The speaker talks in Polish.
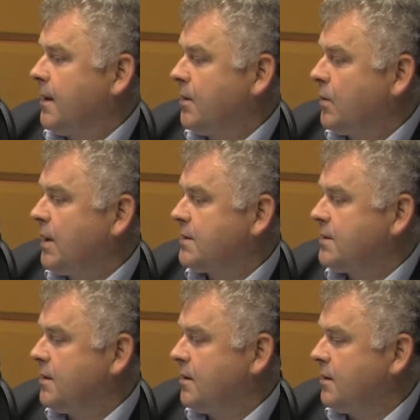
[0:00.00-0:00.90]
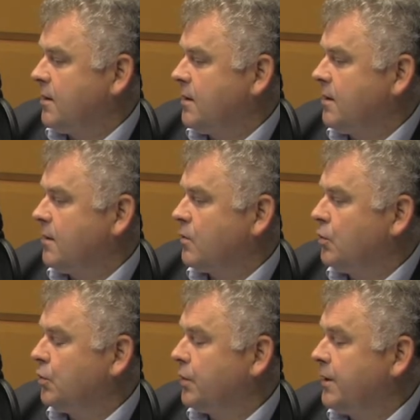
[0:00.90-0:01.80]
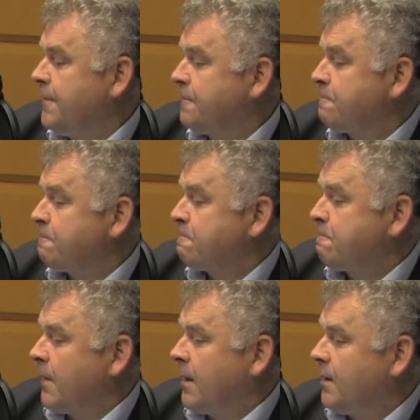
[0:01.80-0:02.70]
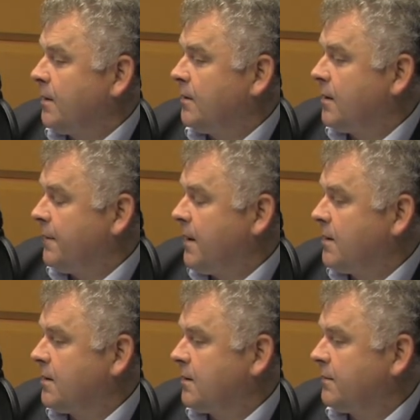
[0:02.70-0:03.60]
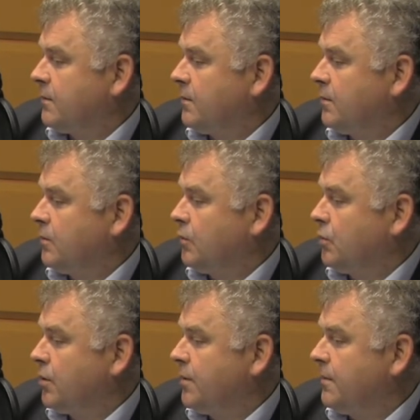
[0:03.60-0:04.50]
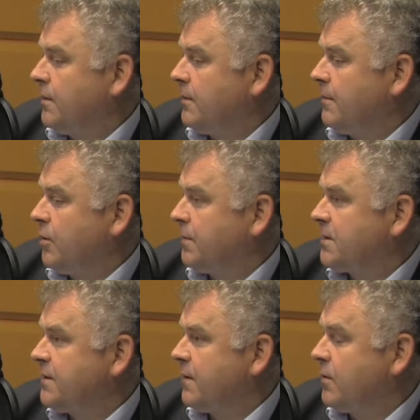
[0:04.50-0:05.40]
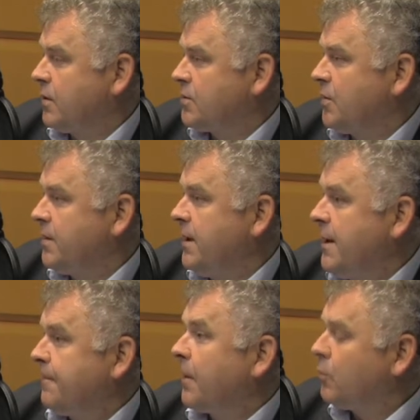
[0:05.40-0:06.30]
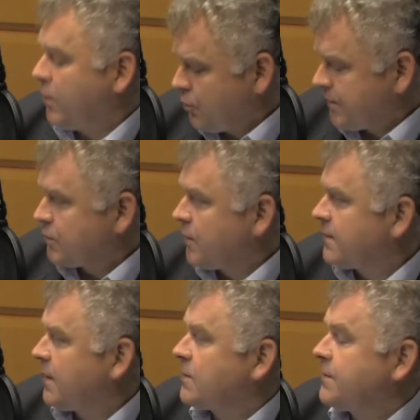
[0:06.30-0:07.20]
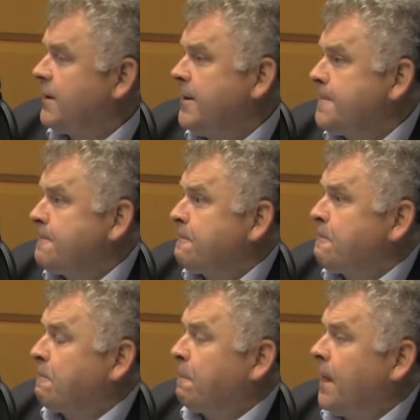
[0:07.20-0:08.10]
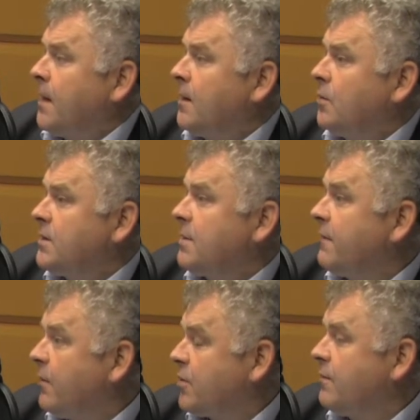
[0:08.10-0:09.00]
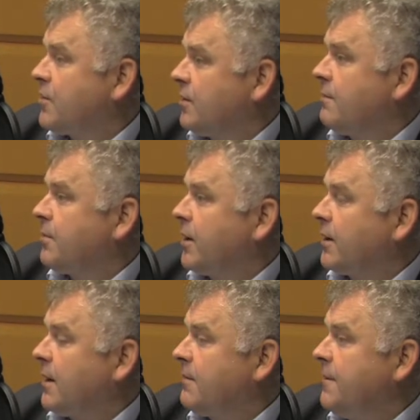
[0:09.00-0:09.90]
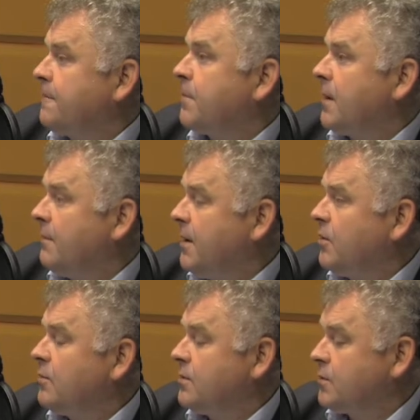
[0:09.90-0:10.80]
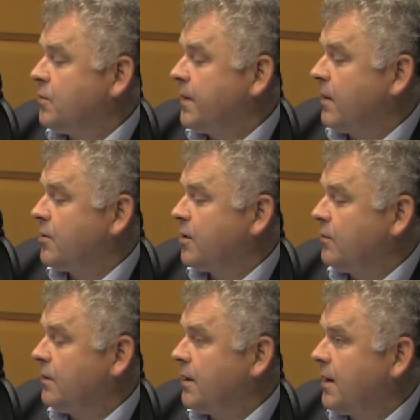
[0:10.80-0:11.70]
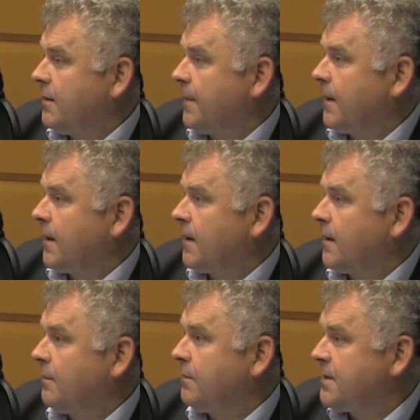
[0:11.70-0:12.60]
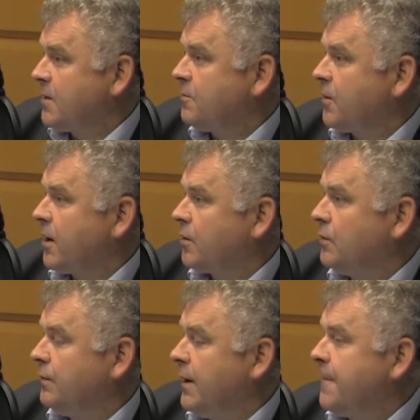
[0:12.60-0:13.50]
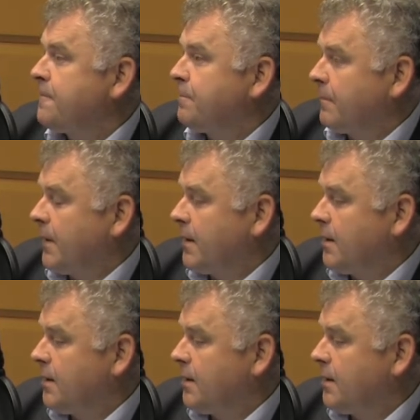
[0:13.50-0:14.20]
Edukacji i, i Kultury. Referat, w którym będą pracowały osoby, które już pracują w starostwie, Y, które zajmowały się właśnie tymi projektami i będą skupiały się na mm, pisaniu projektów y,